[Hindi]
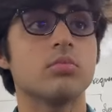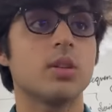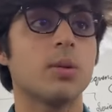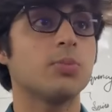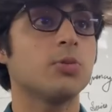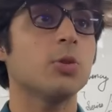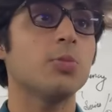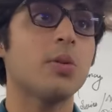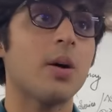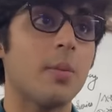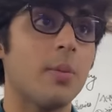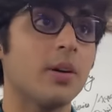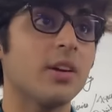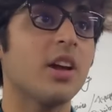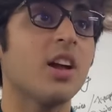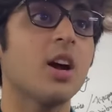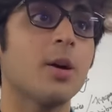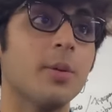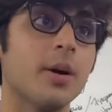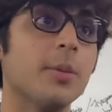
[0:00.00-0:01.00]
तब तो पापा की
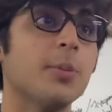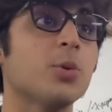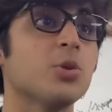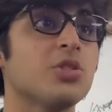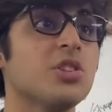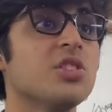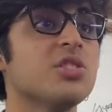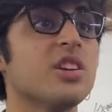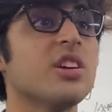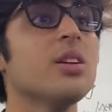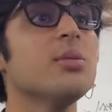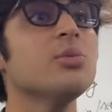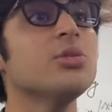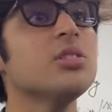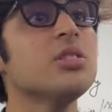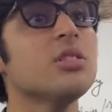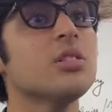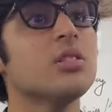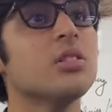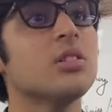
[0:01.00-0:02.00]
खबर पूछनी चाहिए
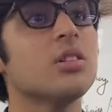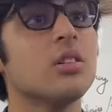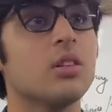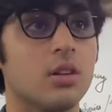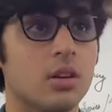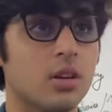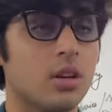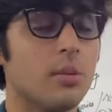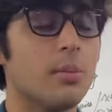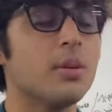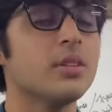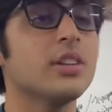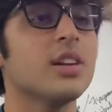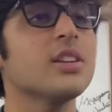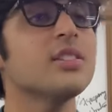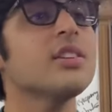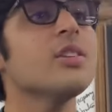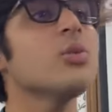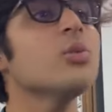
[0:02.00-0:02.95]
मुझे नंबर देना ज़रा